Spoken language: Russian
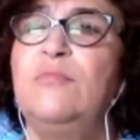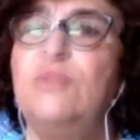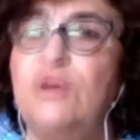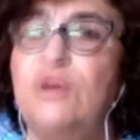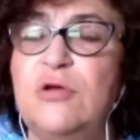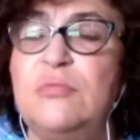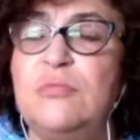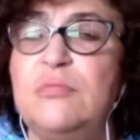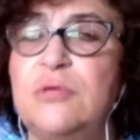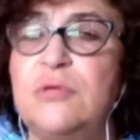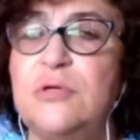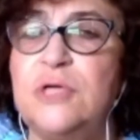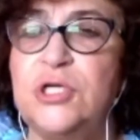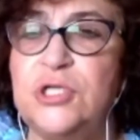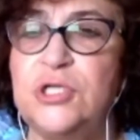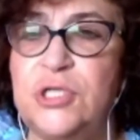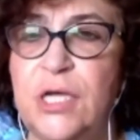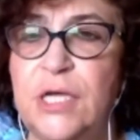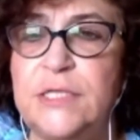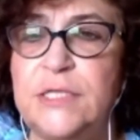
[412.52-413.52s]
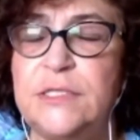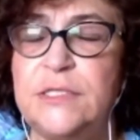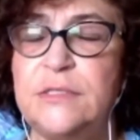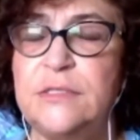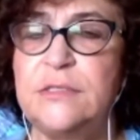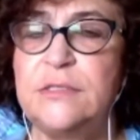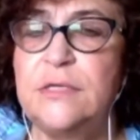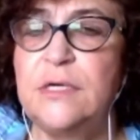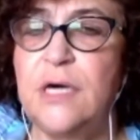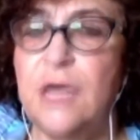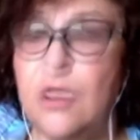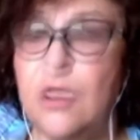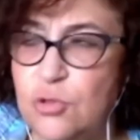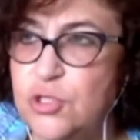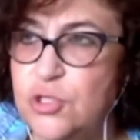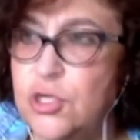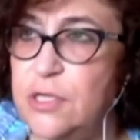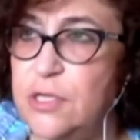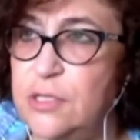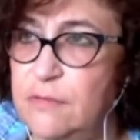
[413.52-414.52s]
Будем ждать
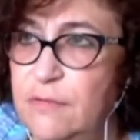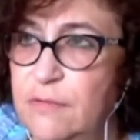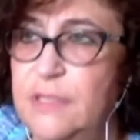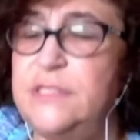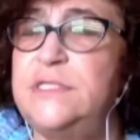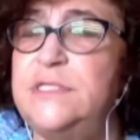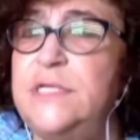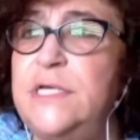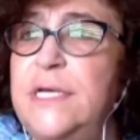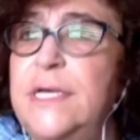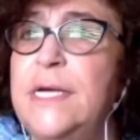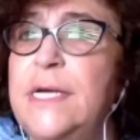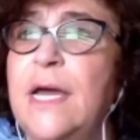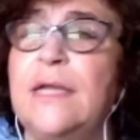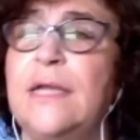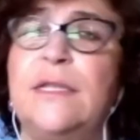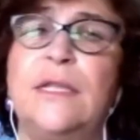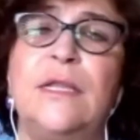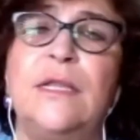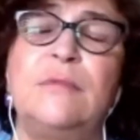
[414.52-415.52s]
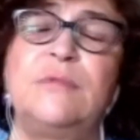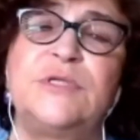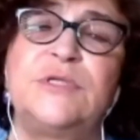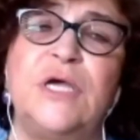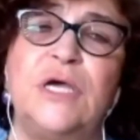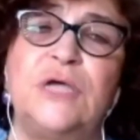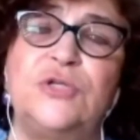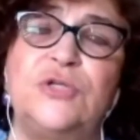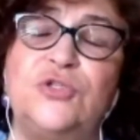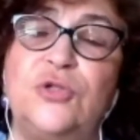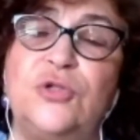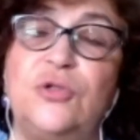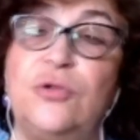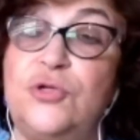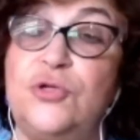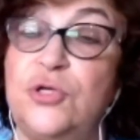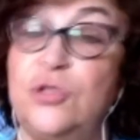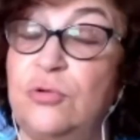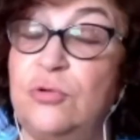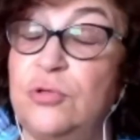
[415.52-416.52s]
хороших новостей, когда нам скажут, что
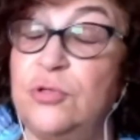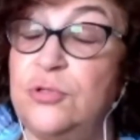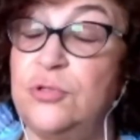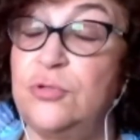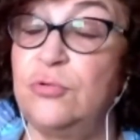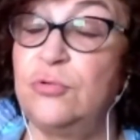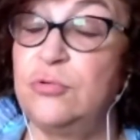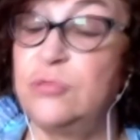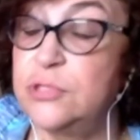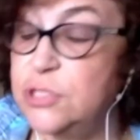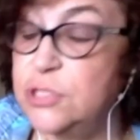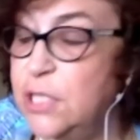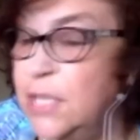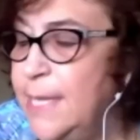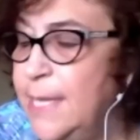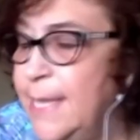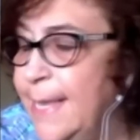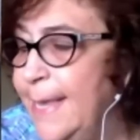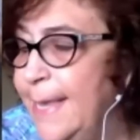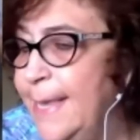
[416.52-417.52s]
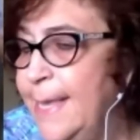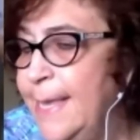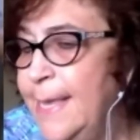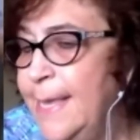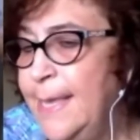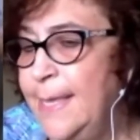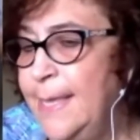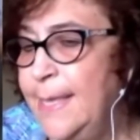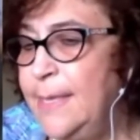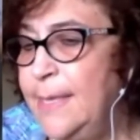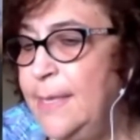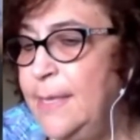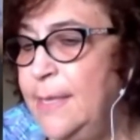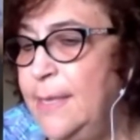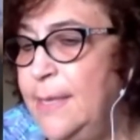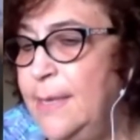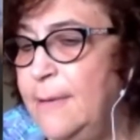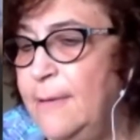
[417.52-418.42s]
началось улучшение, и